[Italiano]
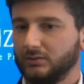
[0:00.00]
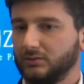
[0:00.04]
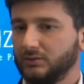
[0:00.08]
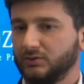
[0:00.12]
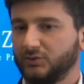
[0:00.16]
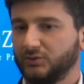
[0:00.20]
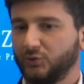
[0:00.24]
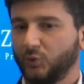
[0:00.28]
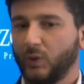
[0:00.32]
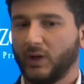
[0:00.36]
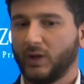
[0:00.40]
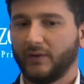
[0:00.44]

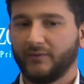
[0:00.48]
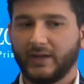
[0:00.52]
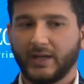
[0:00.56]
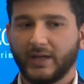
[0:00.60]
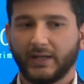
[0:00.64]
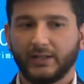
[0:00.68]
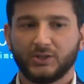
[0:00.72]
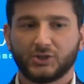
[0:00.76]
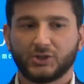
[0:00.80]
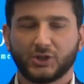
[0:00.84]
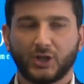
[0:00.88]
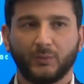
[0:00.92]
sulla
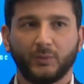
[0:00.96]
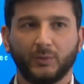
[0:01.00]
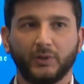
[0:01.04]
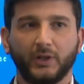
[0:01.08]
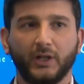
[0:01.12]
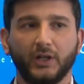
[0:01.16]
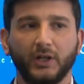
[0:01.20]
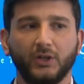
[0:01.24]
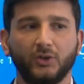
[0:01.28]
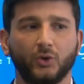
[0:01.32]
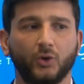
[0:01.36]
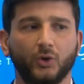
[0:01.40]
via diciamo,
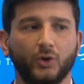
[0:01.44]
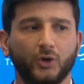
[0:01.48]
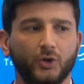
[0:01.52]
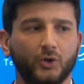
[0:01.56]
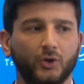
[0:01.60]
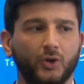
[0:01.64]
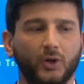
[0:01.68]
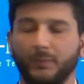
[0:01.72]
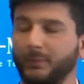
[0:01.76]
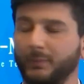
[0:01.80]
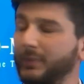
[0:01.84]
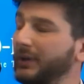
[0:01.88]
del
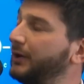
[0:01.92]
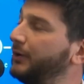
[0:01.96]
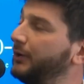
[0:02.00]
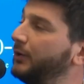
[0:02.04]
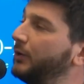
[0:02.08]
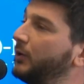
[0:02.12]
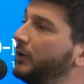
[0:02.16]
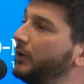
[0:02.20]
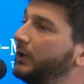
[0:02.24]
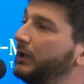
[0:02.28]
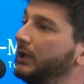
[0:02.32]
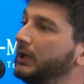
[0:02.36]
ritorno e per
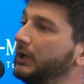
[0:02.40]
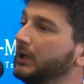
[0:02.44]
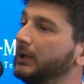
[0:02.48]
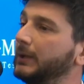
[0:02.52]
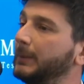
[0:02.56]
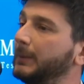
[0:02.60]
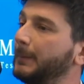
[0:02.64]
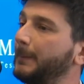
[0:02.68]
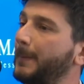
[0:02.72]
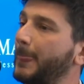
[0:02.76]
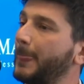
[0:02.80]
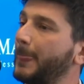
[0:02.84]
noi